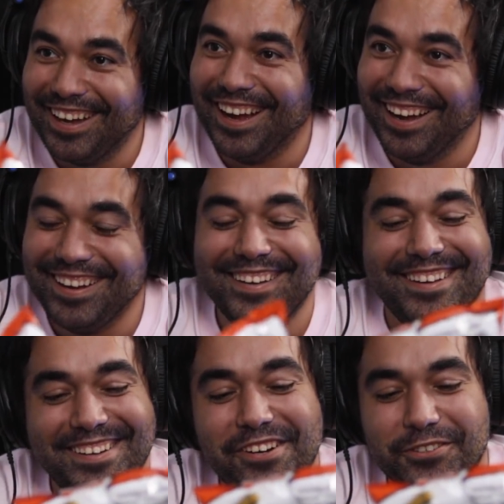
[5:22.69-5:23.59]
Ajá.
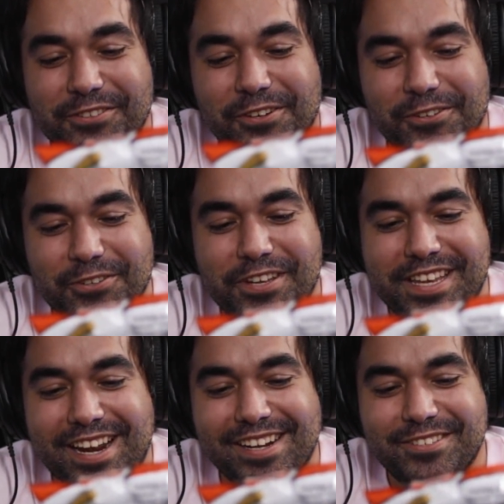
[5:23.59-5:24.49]
Los,
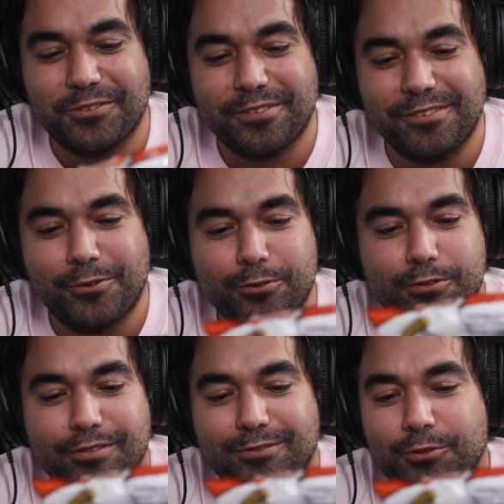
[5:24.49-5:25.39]
originales son
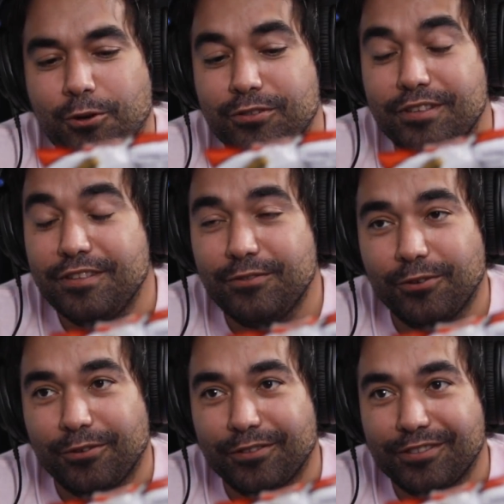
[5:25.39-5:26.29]
los torciditos.